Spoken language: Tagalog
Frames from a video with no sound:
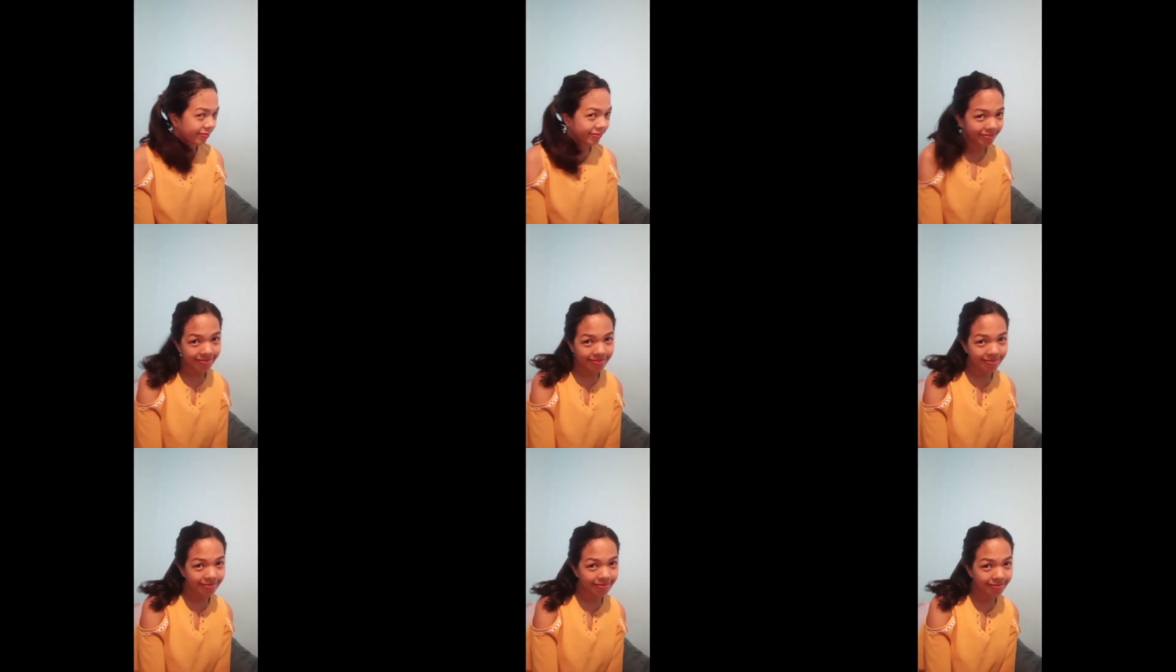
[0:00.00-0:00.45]

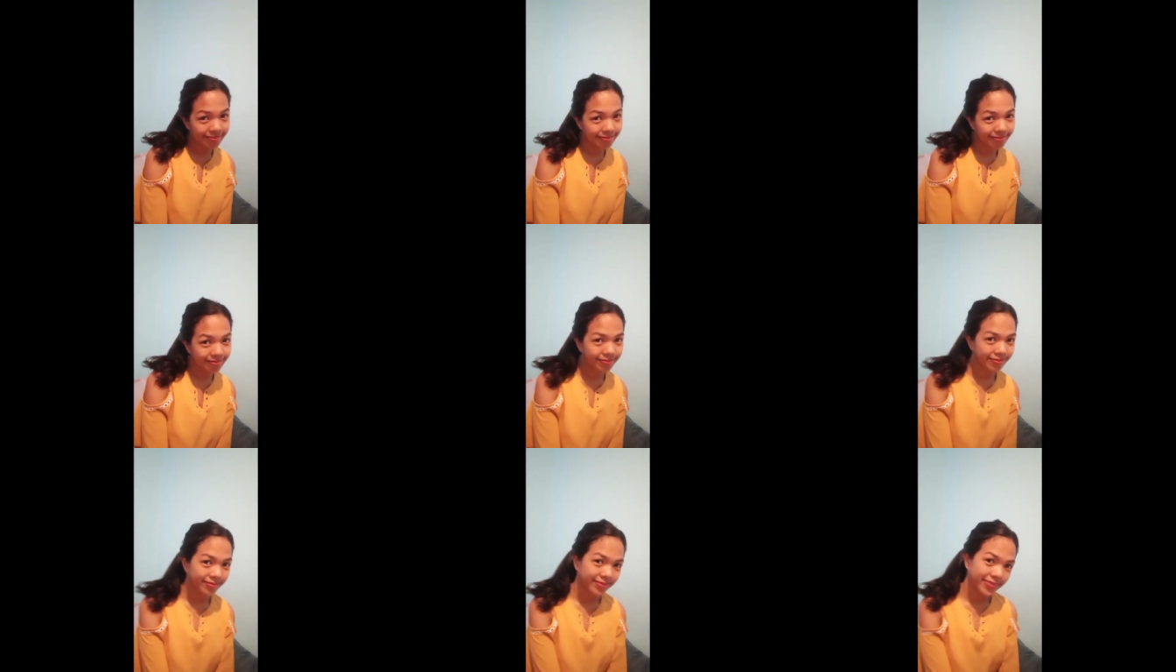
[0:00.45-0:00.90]
Hmm?
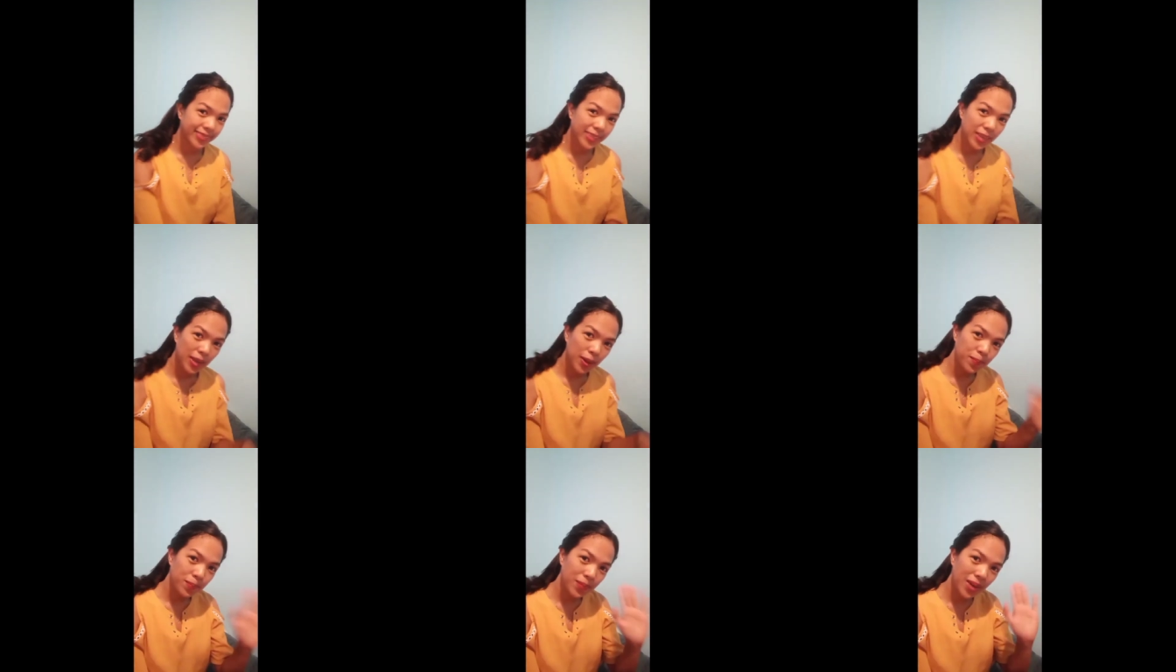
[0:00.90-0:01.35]

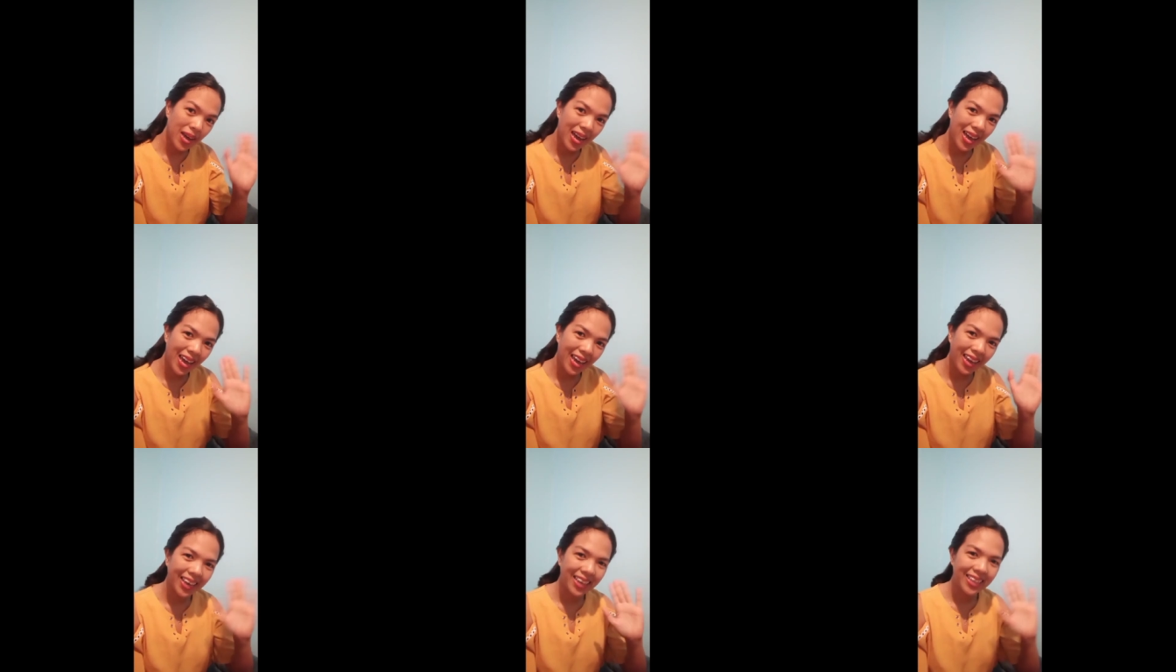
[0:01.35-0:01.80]

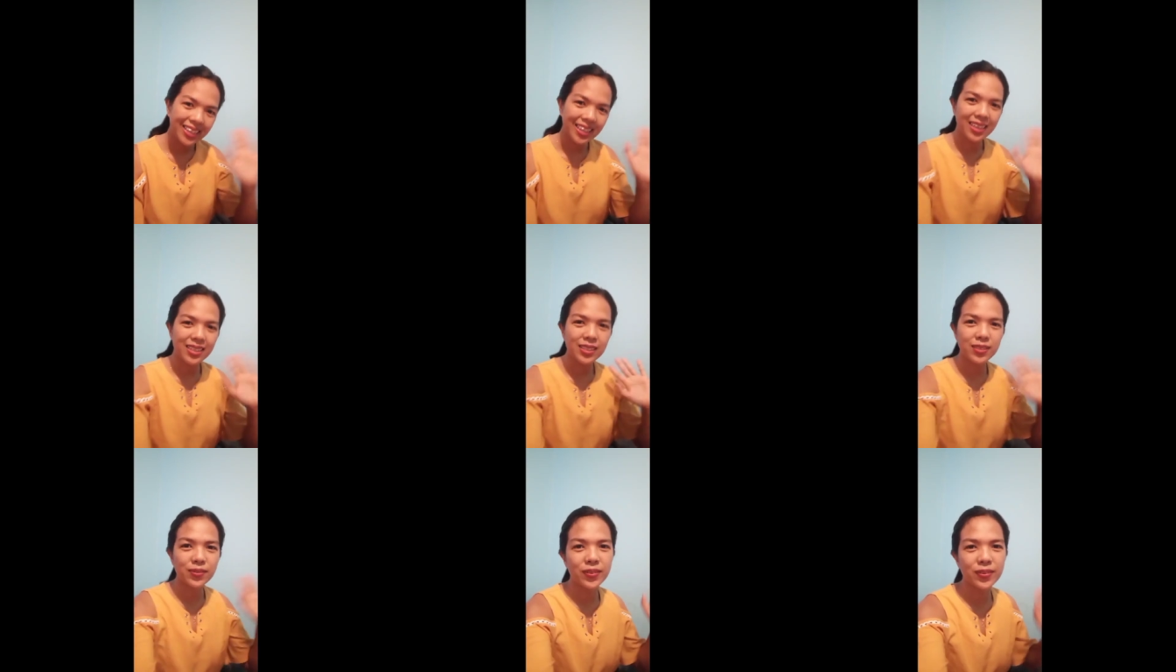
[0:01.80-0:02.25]
Bye!
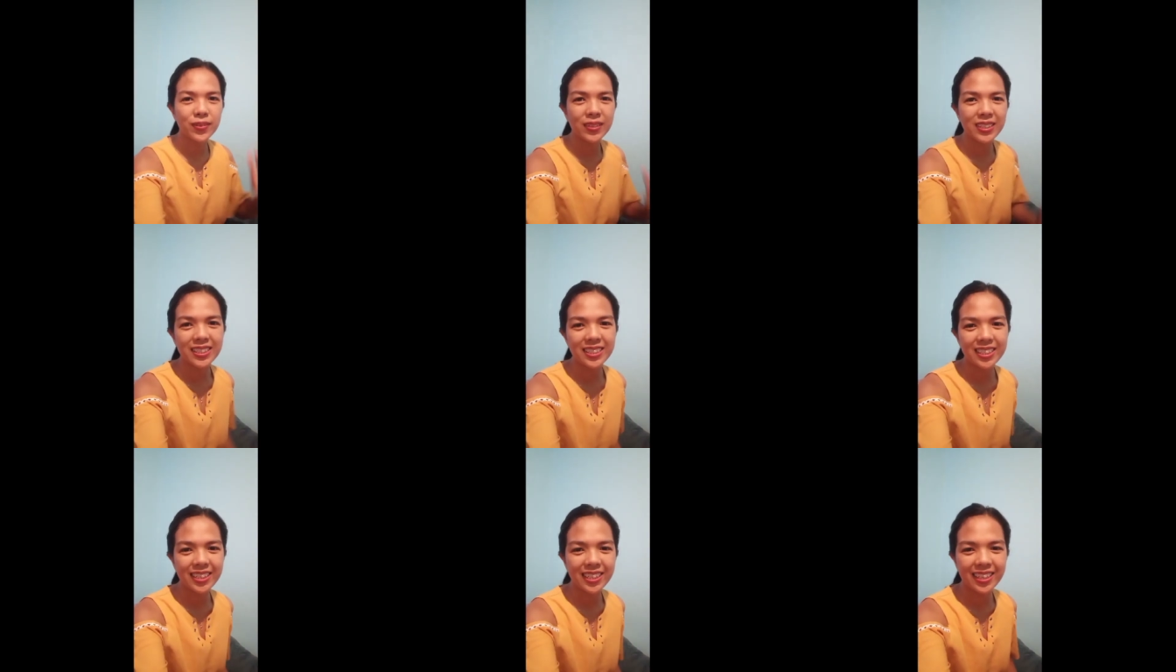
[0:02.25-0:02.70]
Thanks for
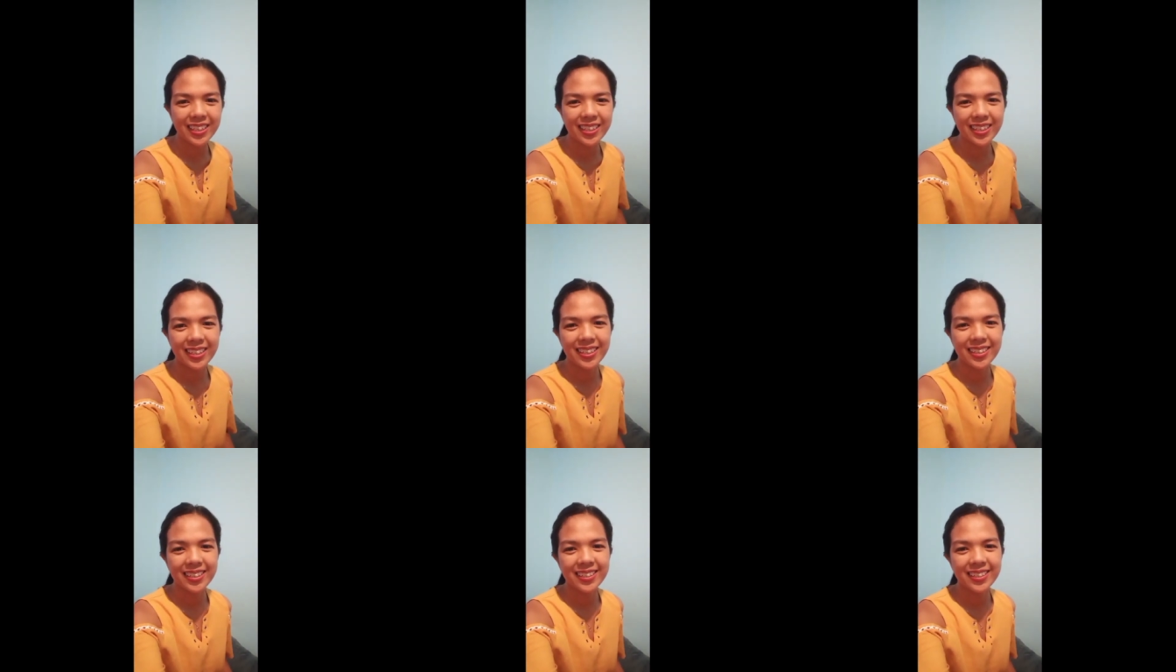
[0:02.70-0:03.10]
watching!